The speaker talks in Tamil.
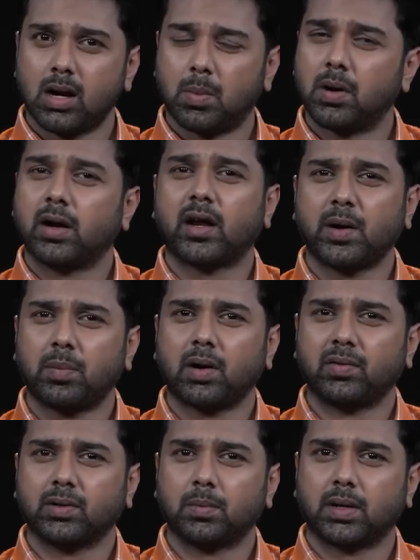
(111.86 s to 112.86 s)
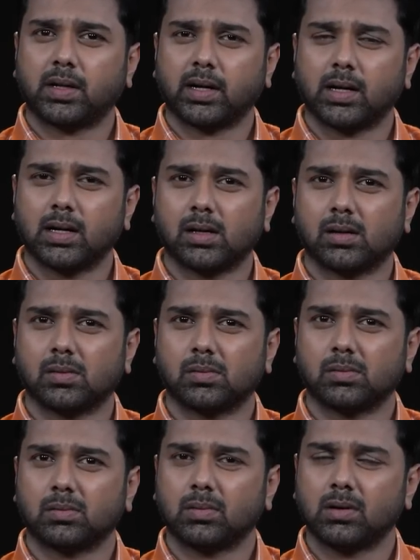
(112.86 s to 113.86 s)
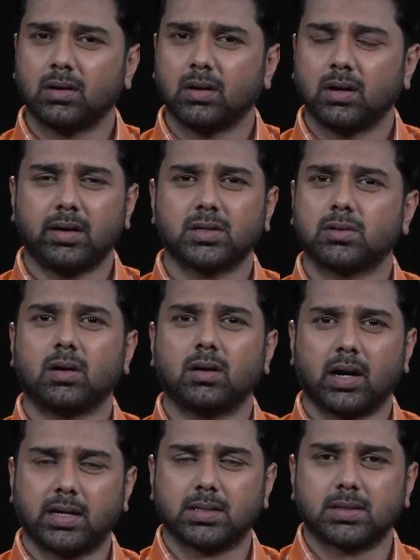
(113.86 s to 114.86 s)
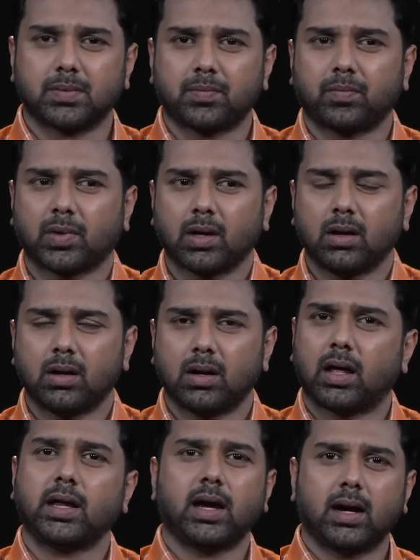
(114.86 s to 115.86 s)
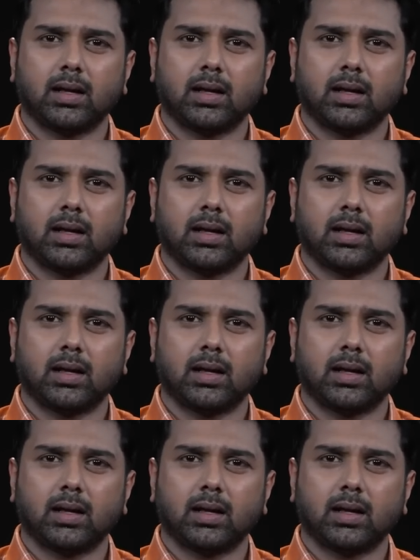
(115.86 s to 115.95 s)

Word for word: நம்மளை ட்ரீட் பண்ண விதம் பார்த்திங்கன்னா இட் இஸ் நாட் நைஸ் நிறைய